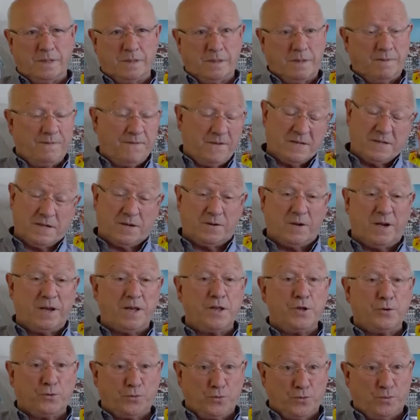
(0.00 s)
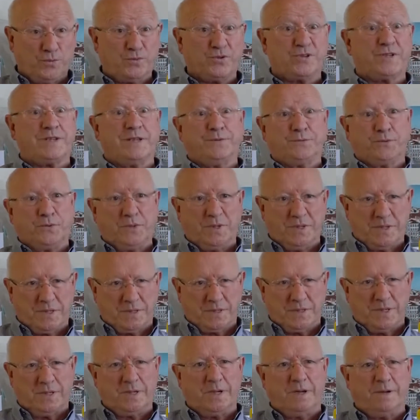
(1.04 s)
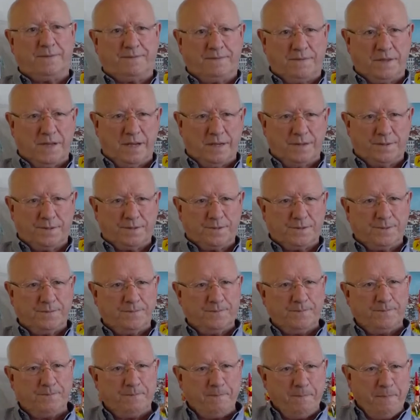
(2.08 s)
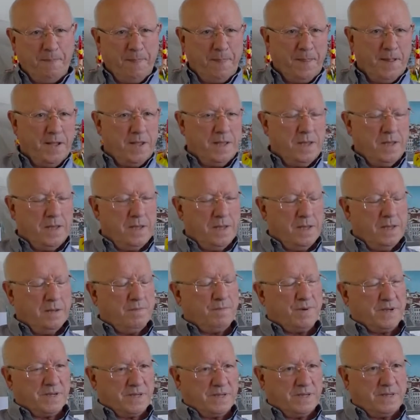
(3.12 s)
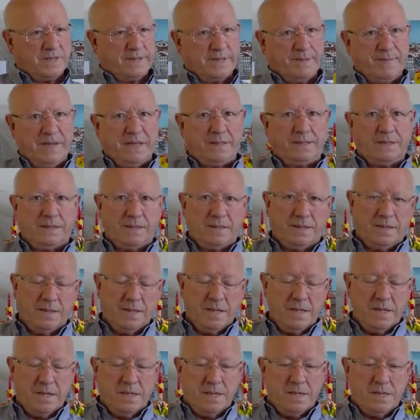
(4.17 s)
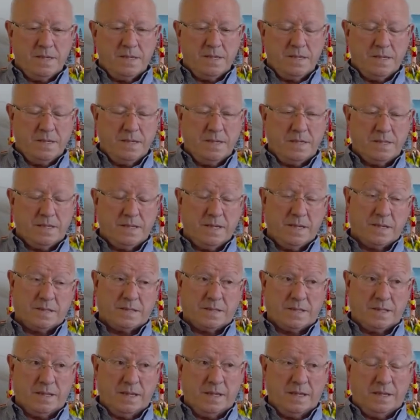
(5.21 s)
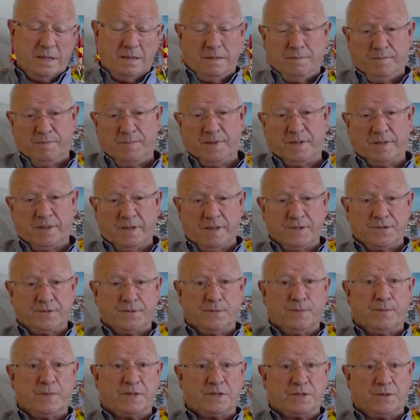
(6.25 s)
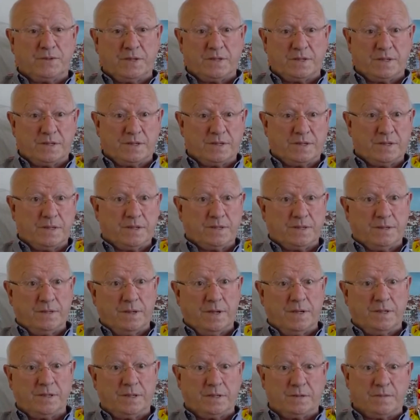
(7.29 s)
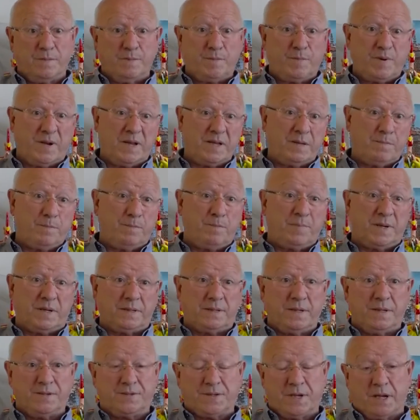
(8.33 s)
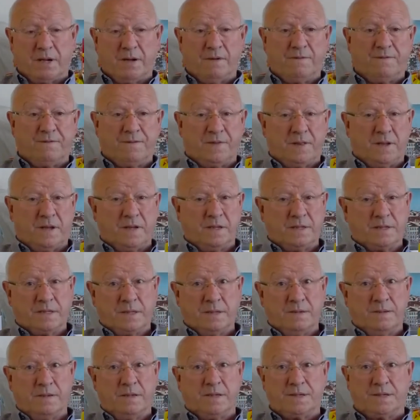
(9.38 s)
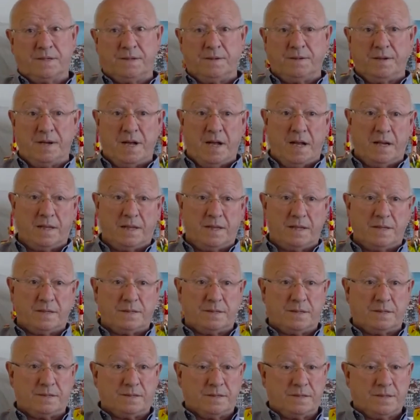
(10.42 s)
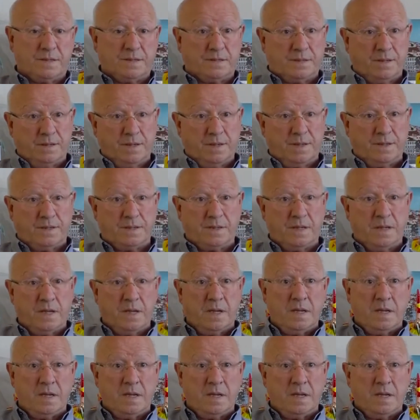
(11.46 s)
faz agora em outubro, 119 anos, precisamente, e desde aí pertence a umas outras associações, como pertence à Confederação Nacional das Associações,